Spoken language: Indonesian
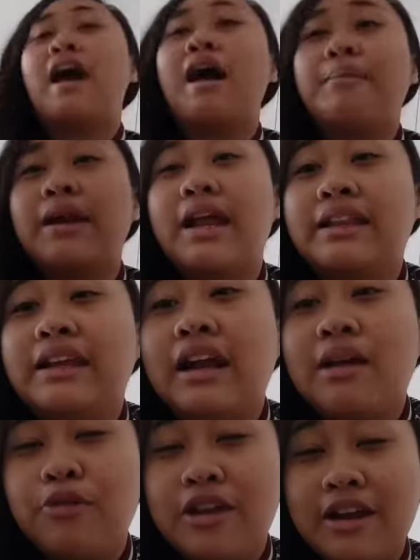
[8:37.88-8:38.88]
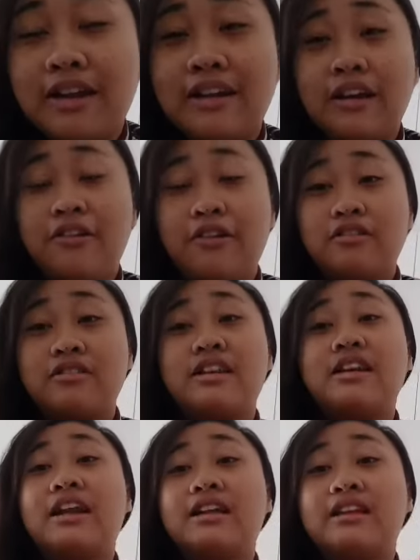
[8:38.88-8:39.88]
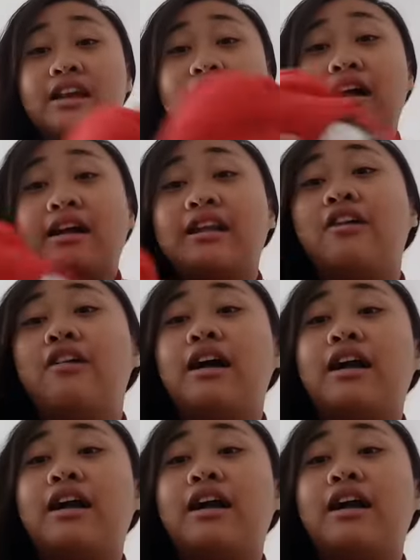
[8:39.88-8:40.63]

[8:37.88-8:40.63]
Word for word: nanti kalian punya anak dengan orang sini kalian jangan kaget kalau kalian